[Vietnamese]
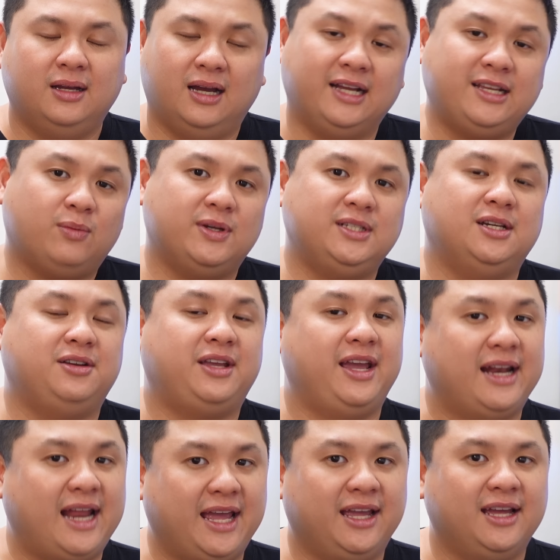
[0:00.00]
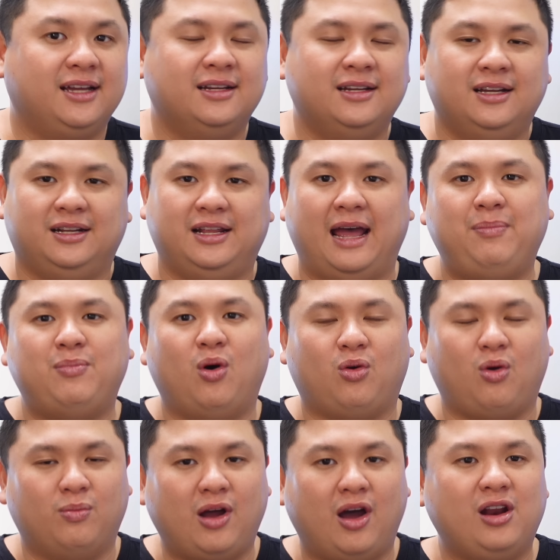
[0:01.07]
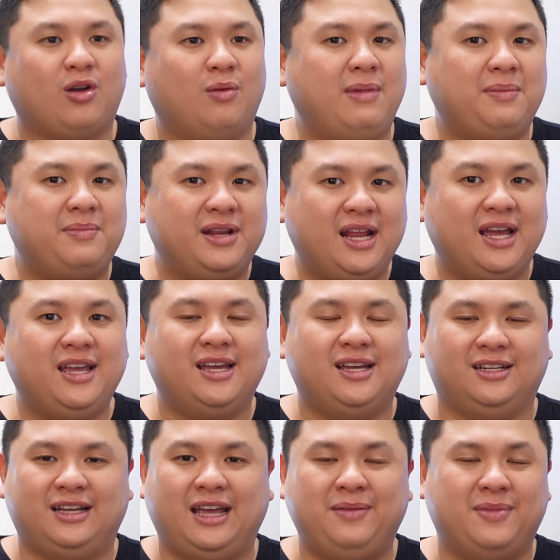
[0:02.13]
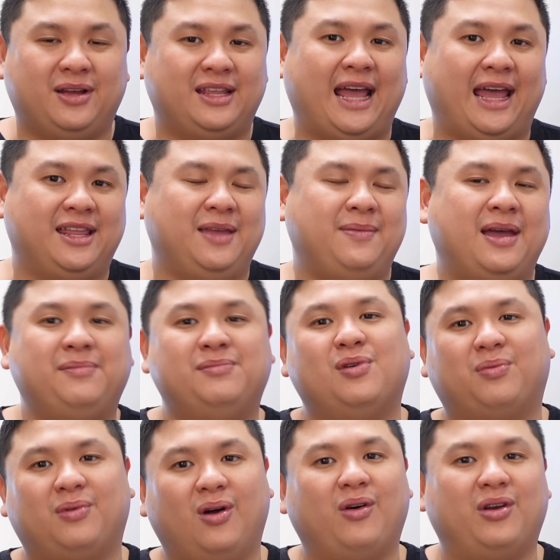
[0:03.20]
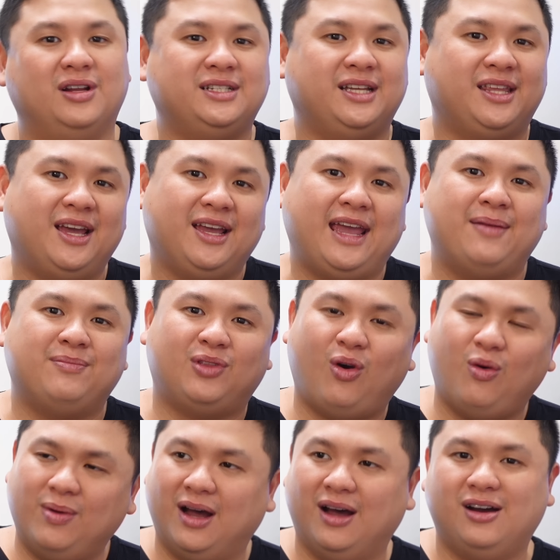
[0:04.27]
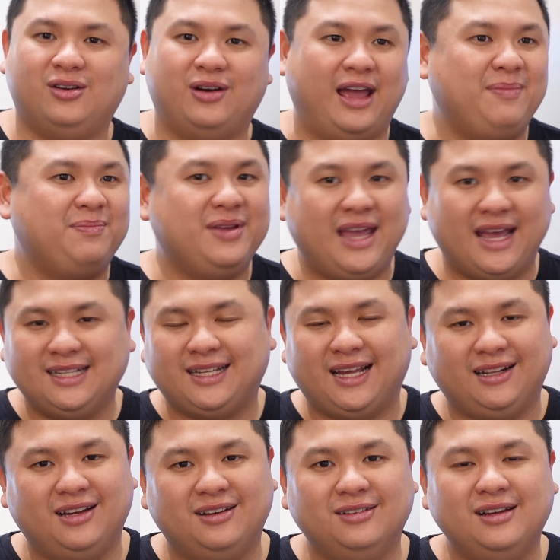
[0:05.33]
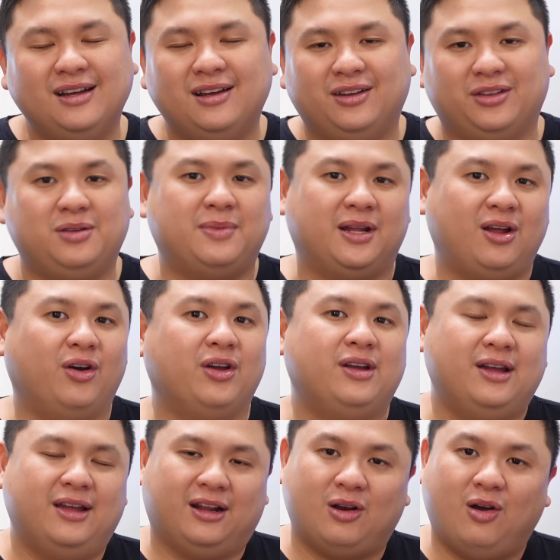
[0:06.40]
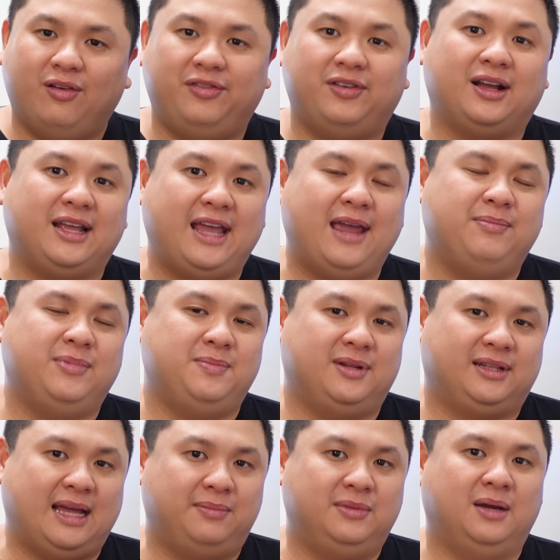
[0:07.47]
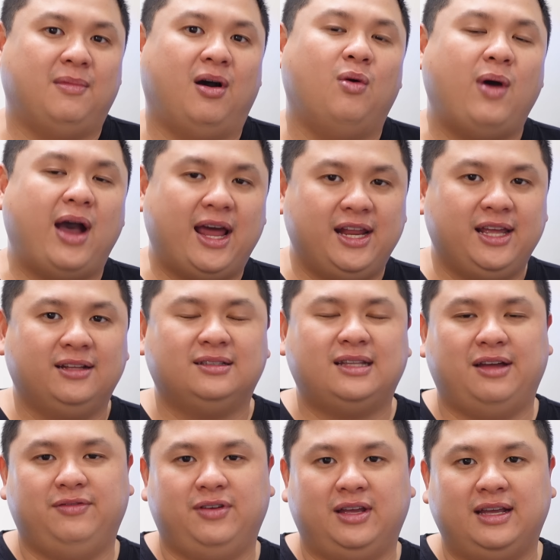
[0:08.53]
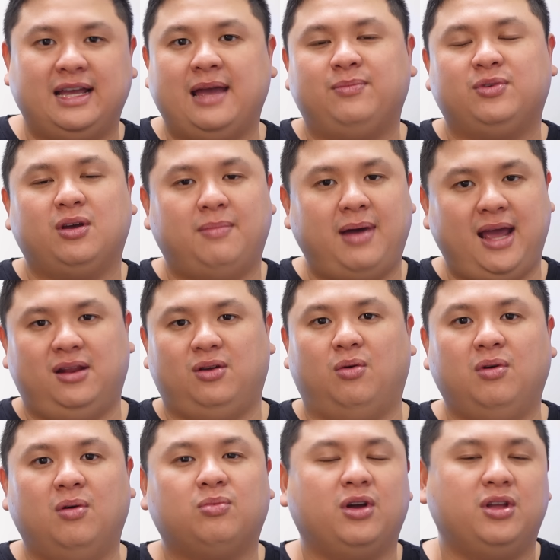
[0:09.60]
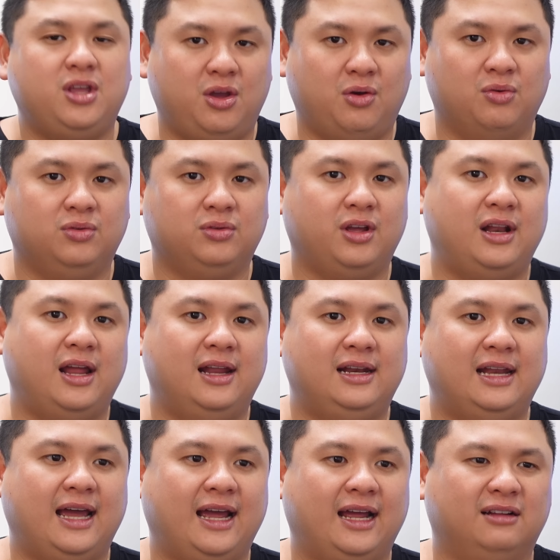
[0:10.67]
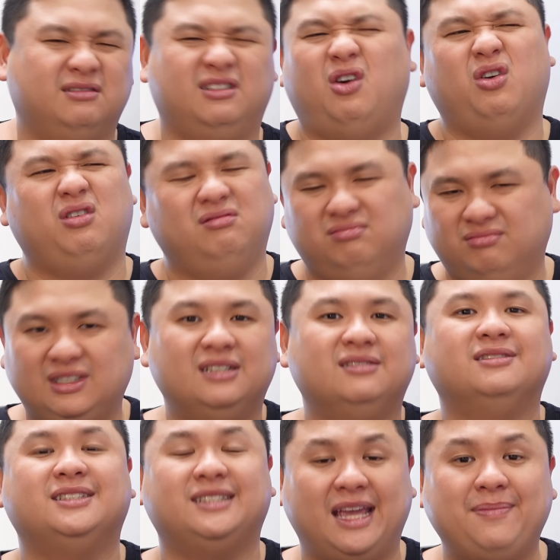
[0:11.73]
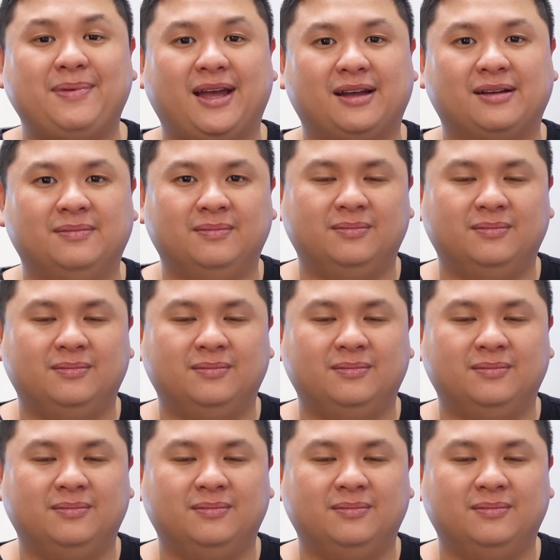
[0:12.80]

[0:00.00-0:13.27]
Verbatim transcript: ở trong cái sự kiện này á thì Apple cũng nói là con Mac Mini á khi mà chạy chip M1 rồi thì nó sẽ chơi game tốt hơn rồi FPS các thứ nhưng mà thôi đối với phần game thì mình tạm thời bỏ qua đi tại vì game cho Mac thì cũng không có nhiều cho nên là thôi skip ha